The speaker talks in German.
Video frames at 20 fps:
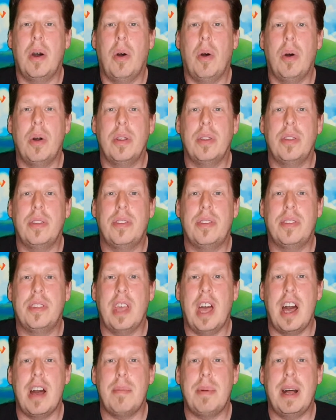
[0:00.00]
Und
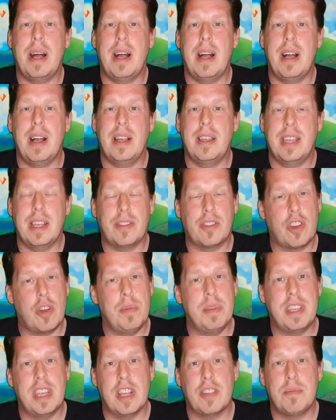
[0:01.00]
aber jetzt
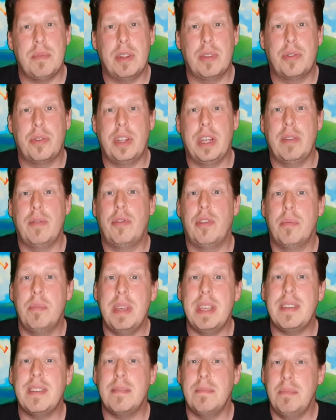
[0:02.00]
komme ich erstmal zu den für
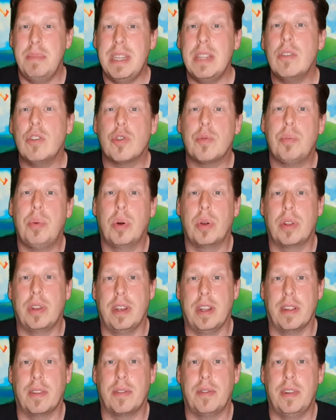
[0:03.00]
mich
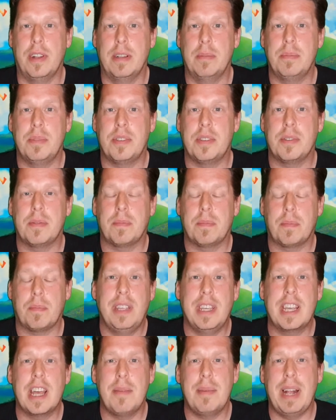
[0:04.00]
Minuspunkten des Films.
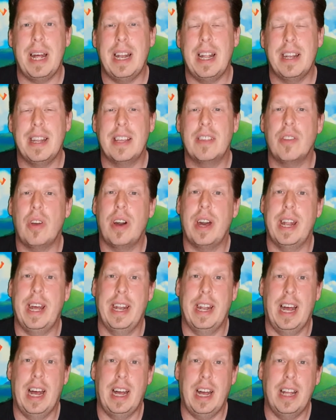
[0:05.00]
Die kann man allerdings auch an
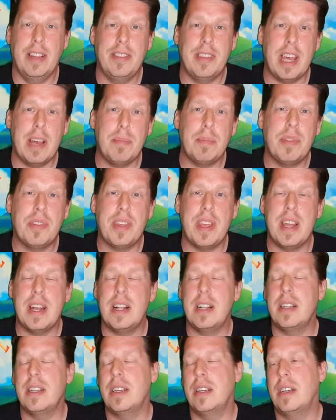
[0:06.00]
einer Hand
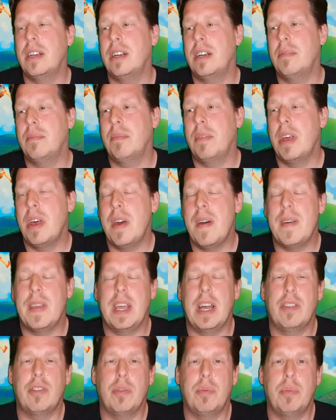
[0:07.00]
abzählen. Ähm,
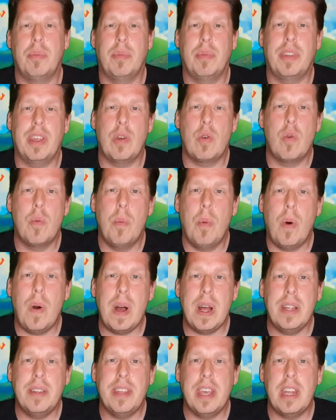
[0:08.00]
ja, so der
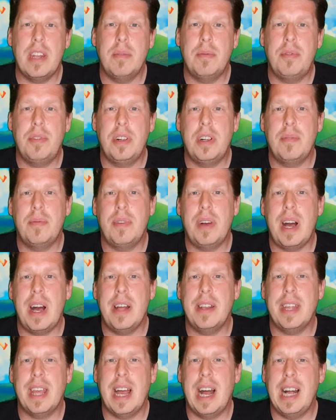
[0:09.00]
Humor, der in dem Film
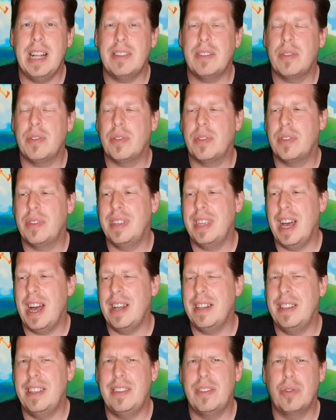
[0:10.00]
war, der hat
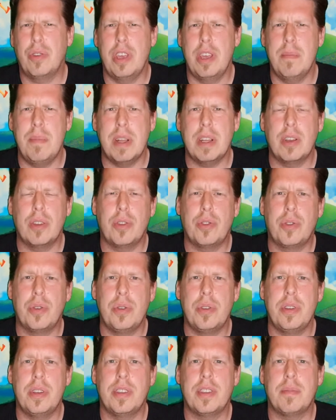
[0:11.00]
ja nicht so immer
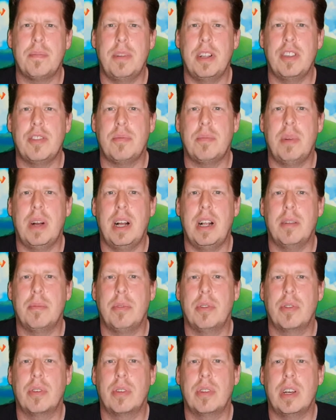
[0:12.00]
gezündet. Manchmal hat
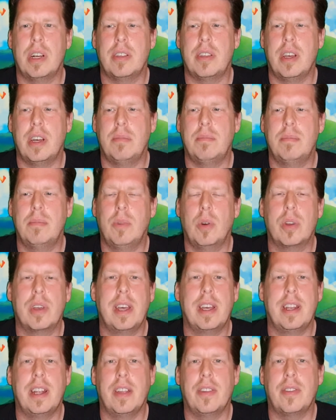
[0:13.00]
man so gedacht, ja, hm,
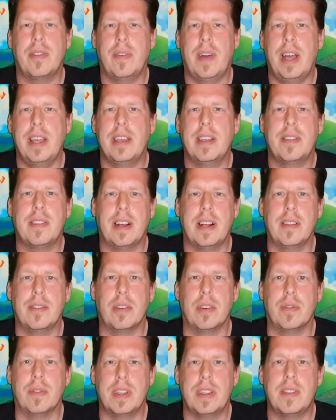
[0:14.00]
okay, das war jetzt
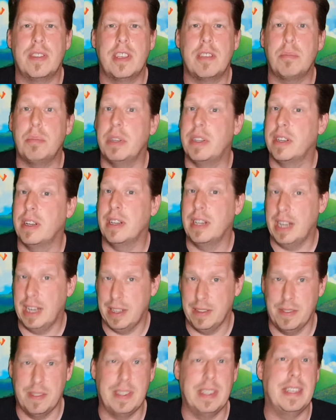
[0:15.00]
also witzig. Bitte
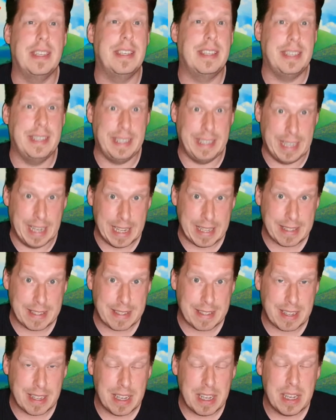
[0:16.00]
lachen Sie
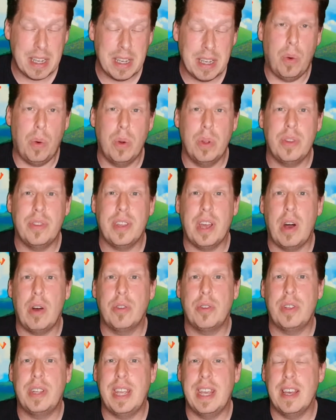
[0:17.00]
jetzt. Und auch
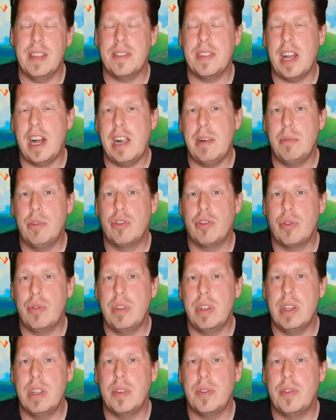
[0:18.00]
so die erste halbe
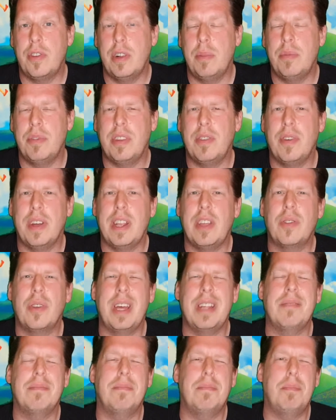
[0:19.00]
Stunde des Films, die fand ich so
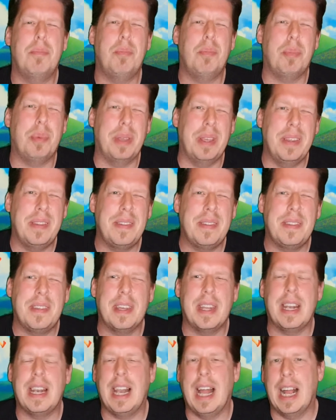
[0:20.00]
ein
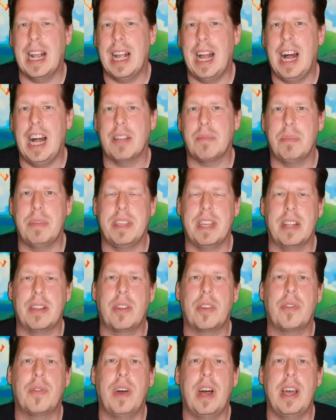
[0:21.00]
bisschen langatmig. Ich
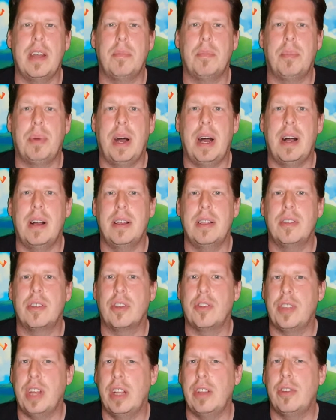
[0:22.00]
hatte zwar ein paar
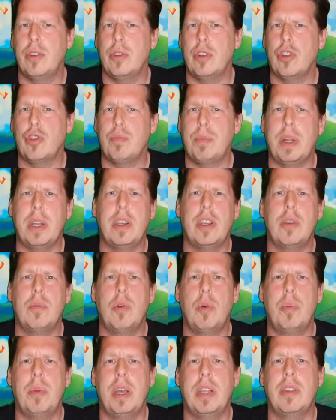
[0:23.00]
interessante und auch spannende
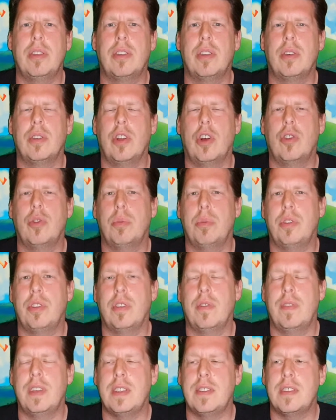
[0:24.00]
Momente und auch so ein
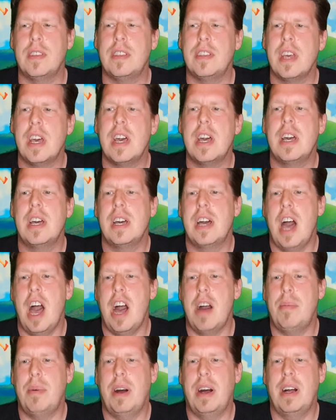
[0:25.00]
bisschen witzig,
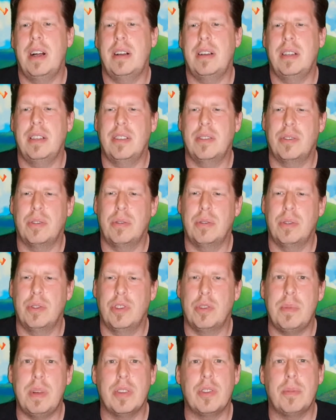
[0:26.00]
aber so
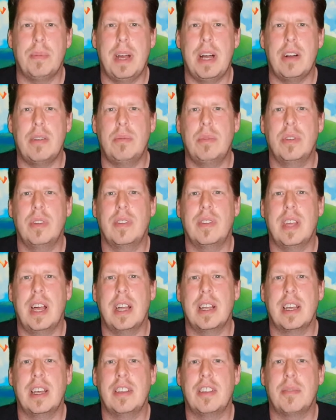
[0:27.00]
summa summarum muss ich
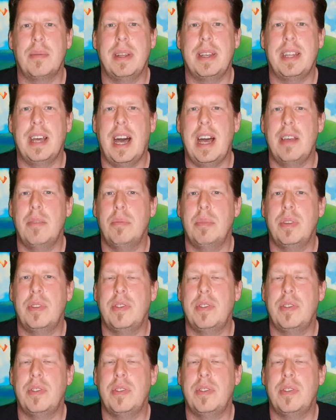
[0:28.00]
sagen, hätte man da ein